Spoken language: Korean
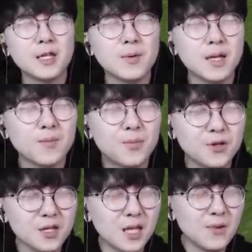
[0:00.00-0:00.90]
재밌게
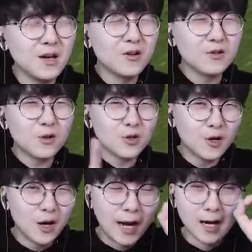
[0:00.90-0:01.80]
보셨다면 구독,
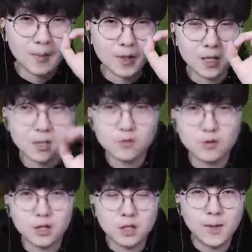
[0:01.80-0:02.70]
좋아요, 알람 버튼까지 누르고 잊지